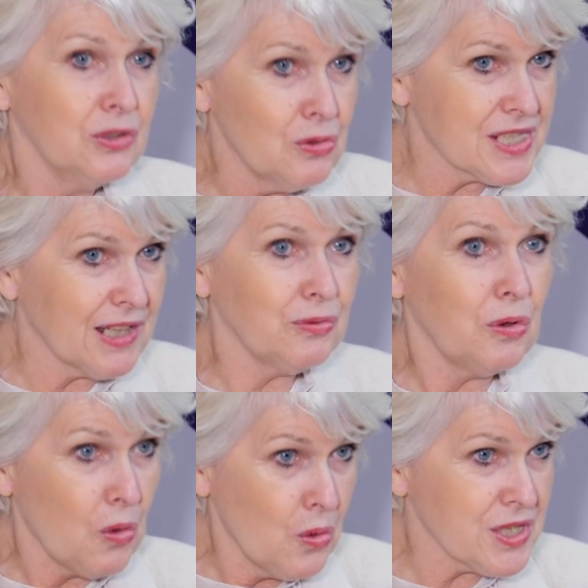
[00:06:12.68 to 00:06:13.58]
Nous le
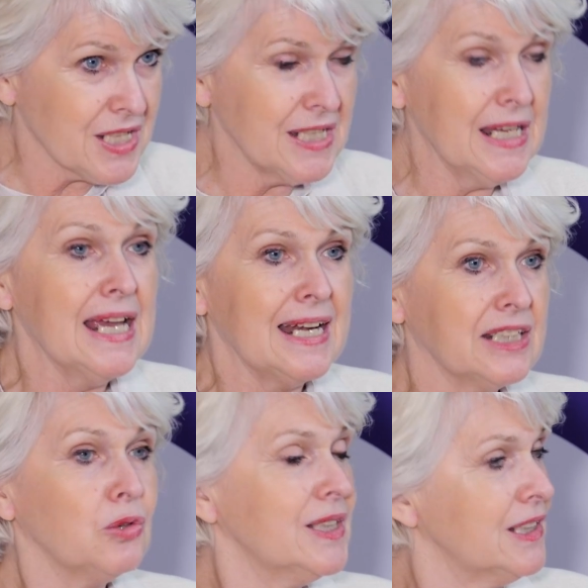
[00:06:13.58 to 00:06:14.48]
savons aussi,
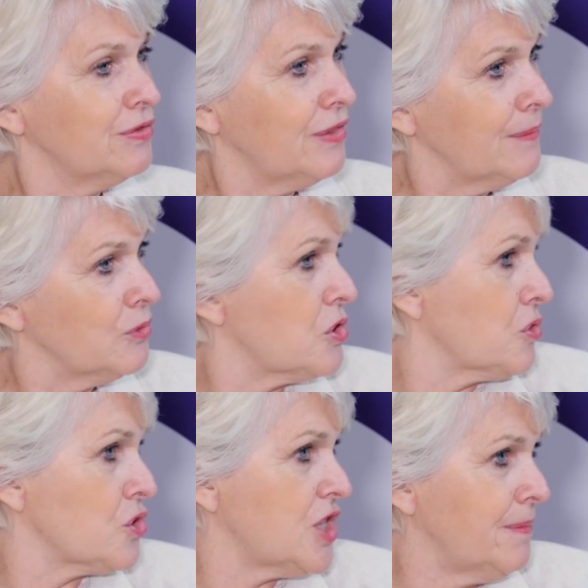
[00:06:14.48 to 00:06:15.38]
les droits des femmes ne
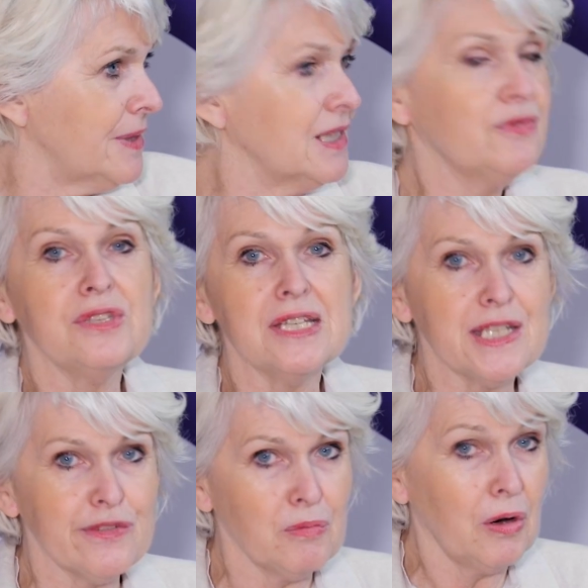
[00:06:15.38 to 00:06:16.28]
sont jamais
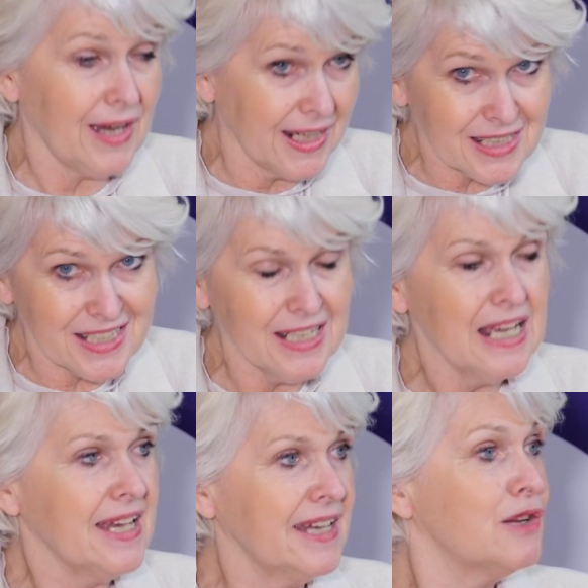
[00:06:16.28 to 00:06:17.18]
définitivement acquis.
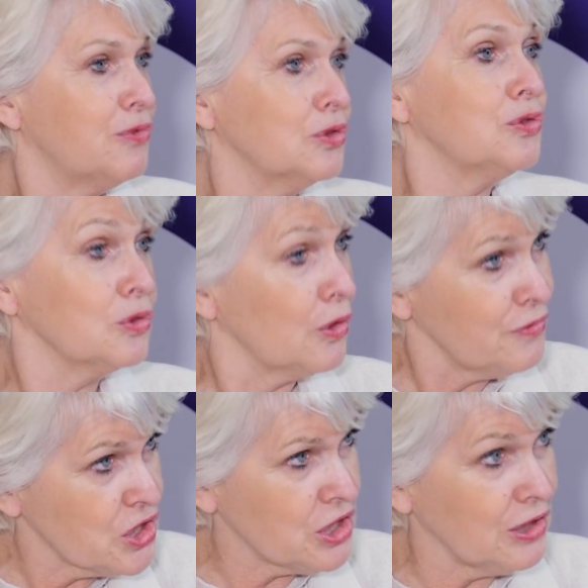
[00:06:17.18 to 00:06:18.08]
Il faut une
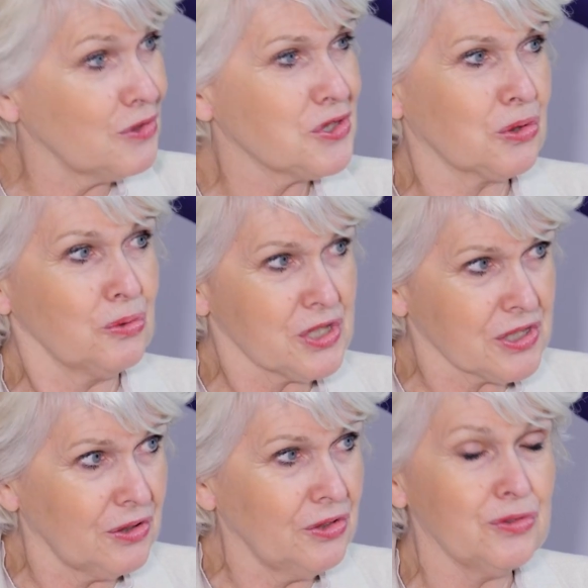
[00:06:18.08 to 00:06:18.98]
vigilance
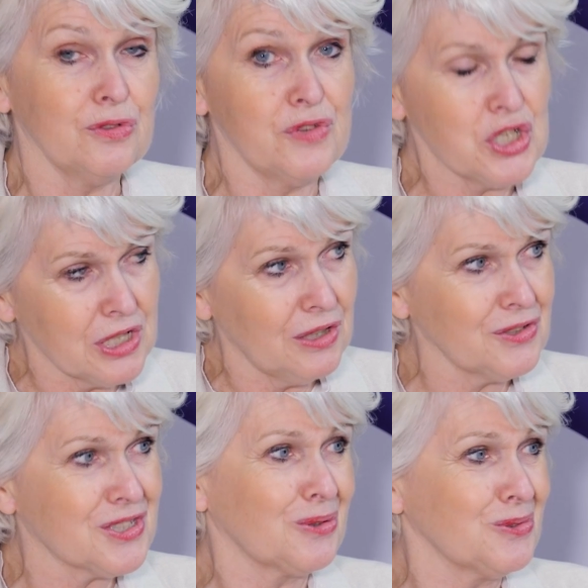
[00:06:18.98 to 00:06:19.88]
constante, une
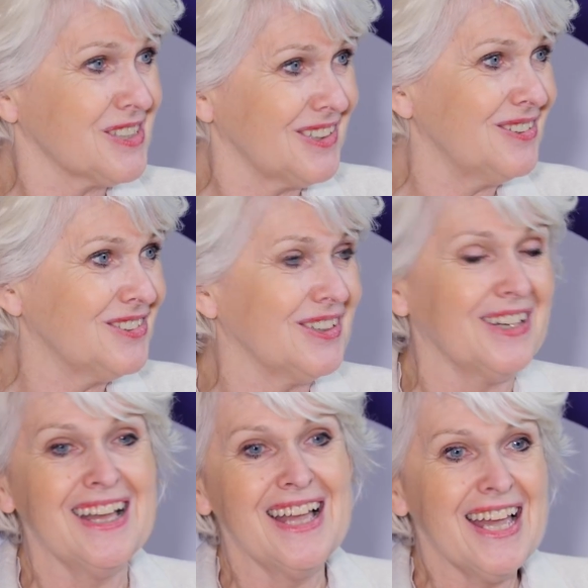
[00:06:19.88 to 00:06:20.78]
vigilance constante. Euh,
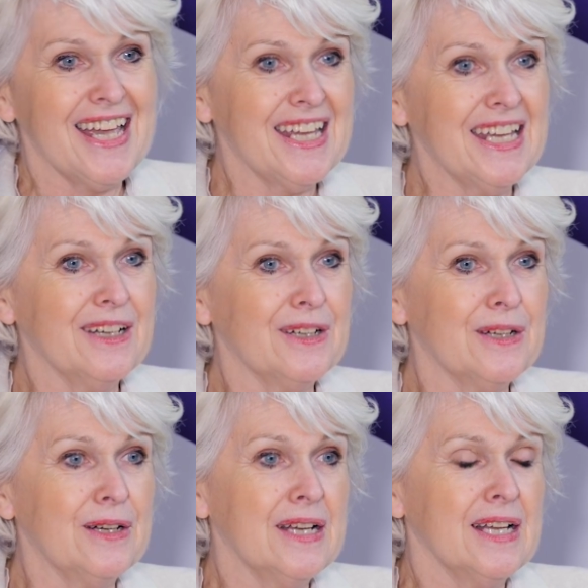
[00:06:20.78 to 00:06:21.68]
et
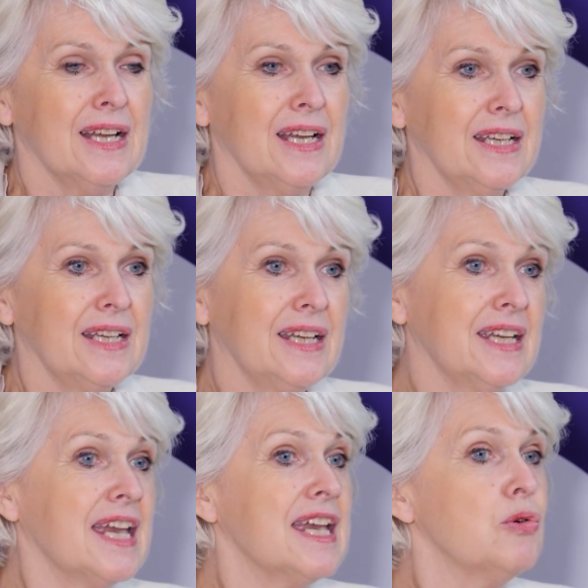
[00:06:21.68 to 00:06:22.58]
euh,
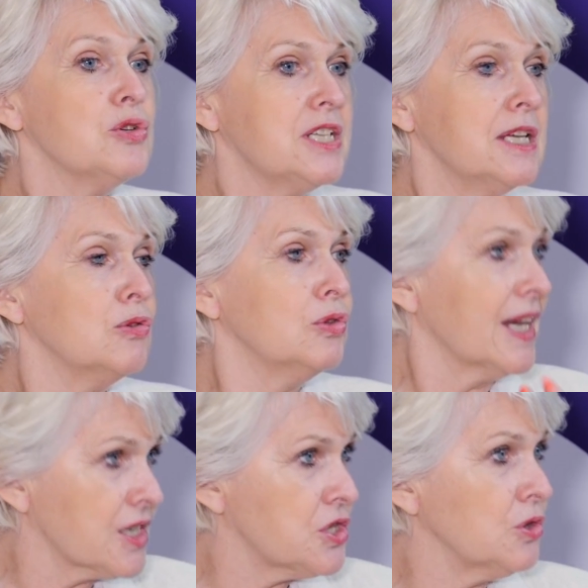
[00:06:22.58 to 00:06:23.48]
et, aussi une
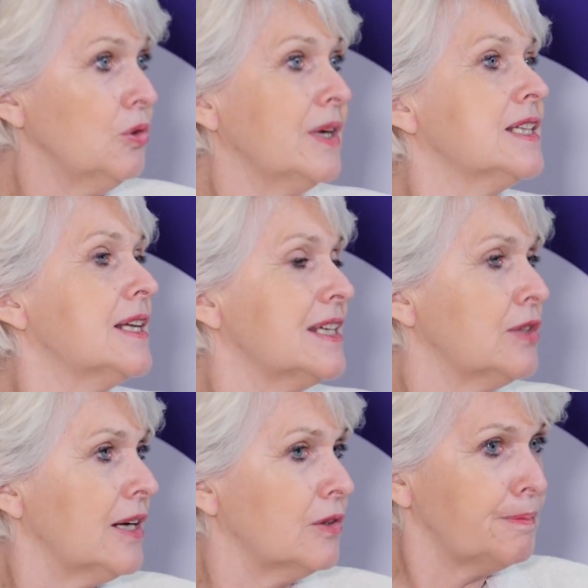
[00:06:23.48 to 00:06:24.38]
action et,
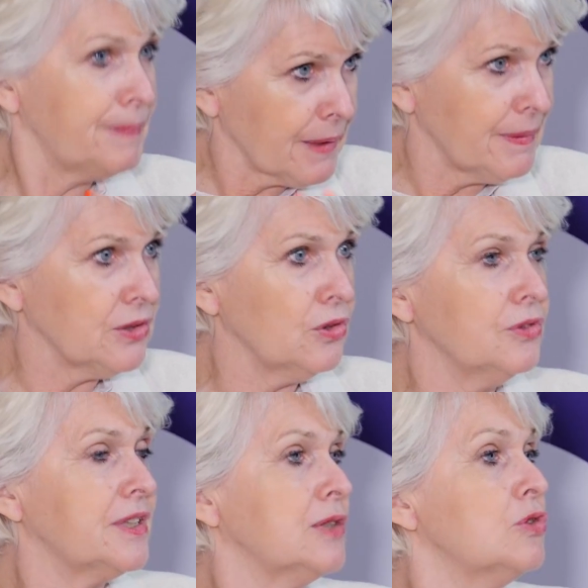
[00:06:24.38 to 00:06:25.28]
euh,
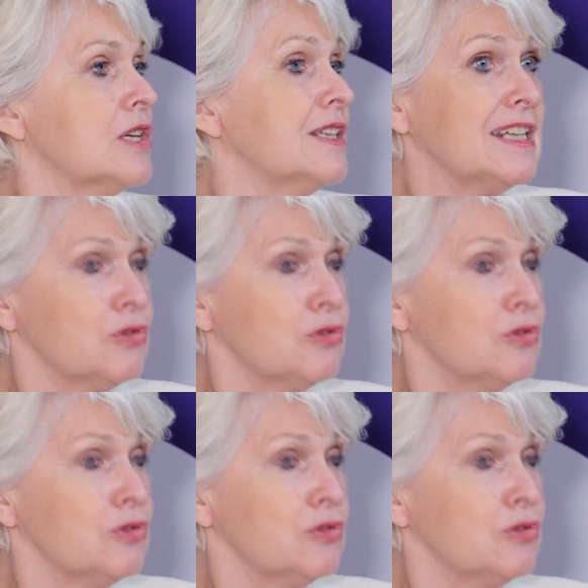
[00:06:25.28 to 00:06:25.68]
permanente et,